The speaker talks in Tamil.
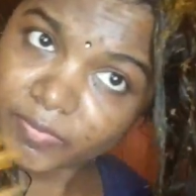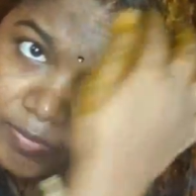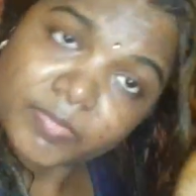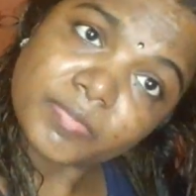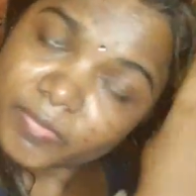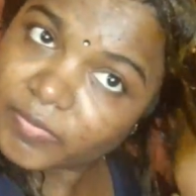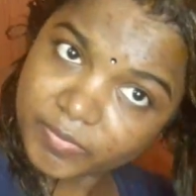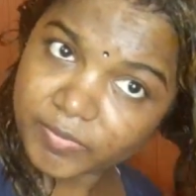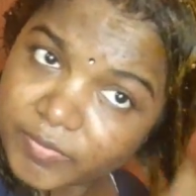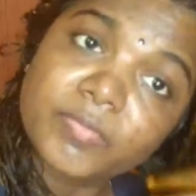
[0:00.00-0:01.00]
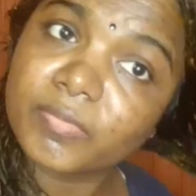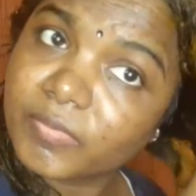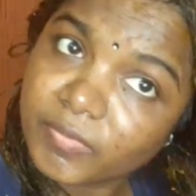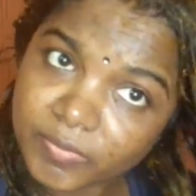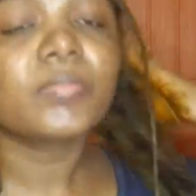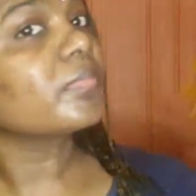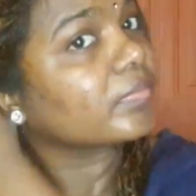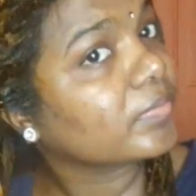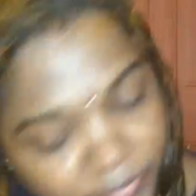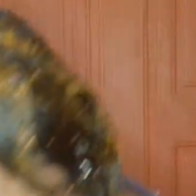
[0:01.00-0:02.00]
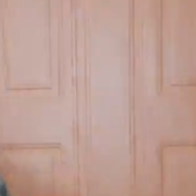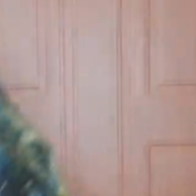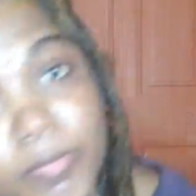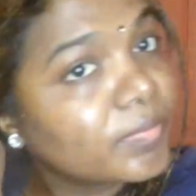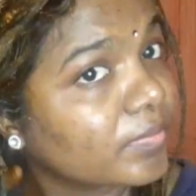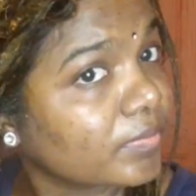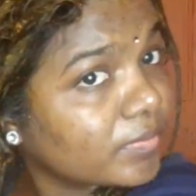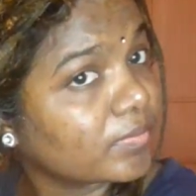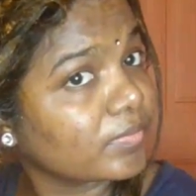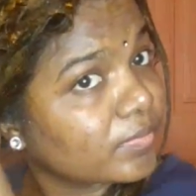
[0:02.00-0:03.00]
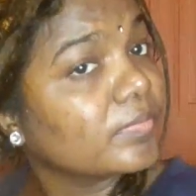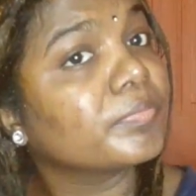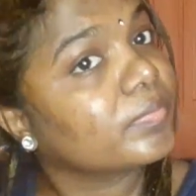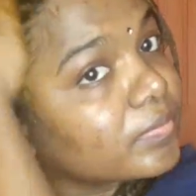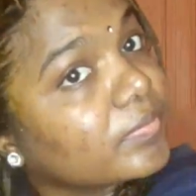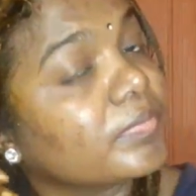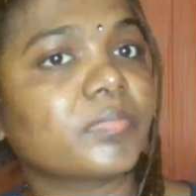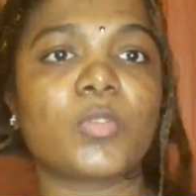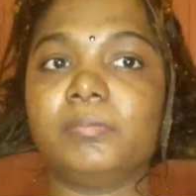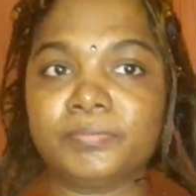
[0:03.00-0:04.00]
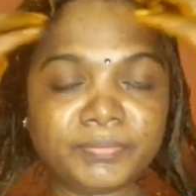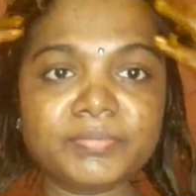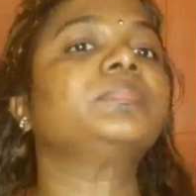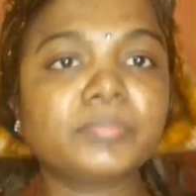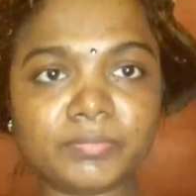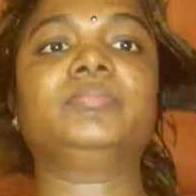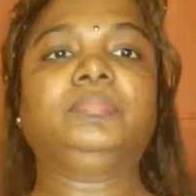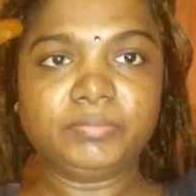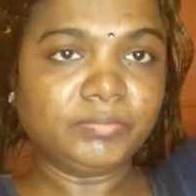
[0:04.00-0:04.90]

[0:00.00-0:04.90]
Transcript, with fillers: பண்ணி தான் ஆகணும் ஓகே எதுக்கு நம்ம ஹென்னா பவுடர் எடுத்திருக்கோம் இருக்கிற கிரே ஹேர்லாம்